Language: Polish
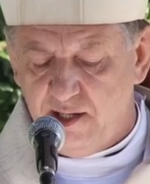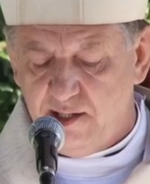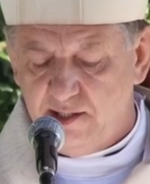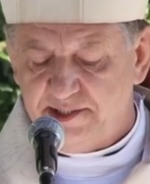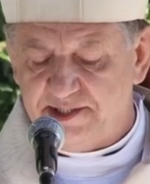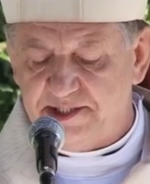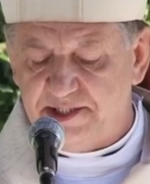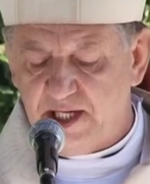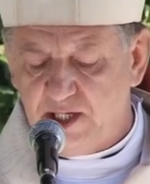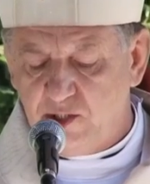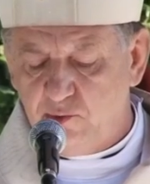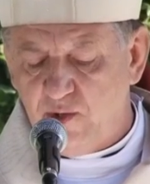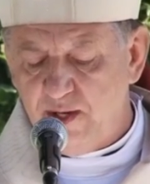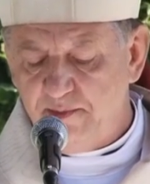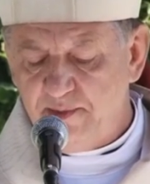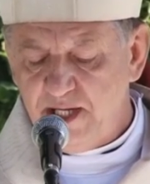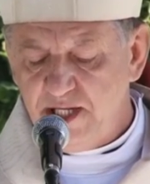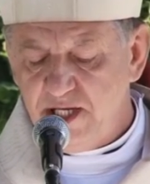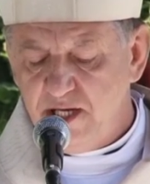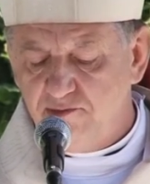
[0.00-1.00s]
z
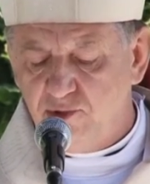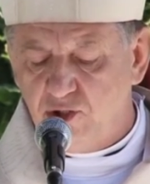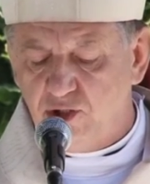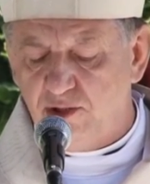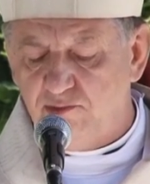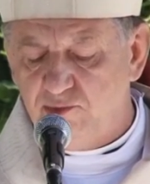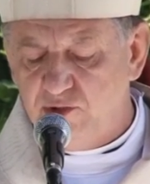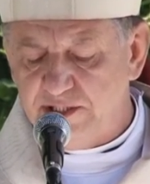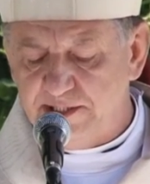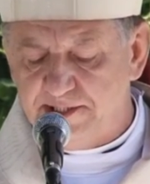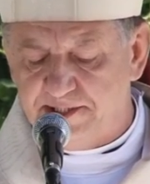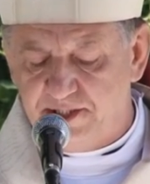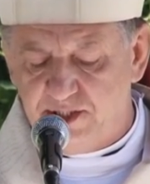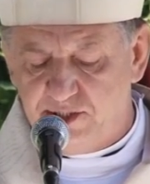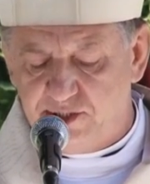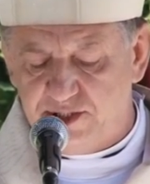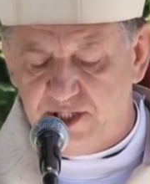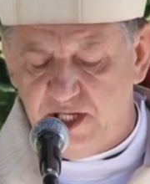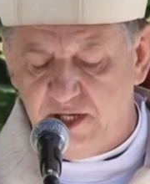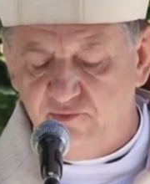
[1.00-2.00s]
zakłamaniem
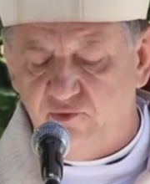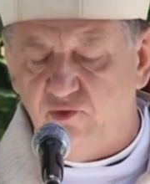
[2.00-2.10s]
komunistycznej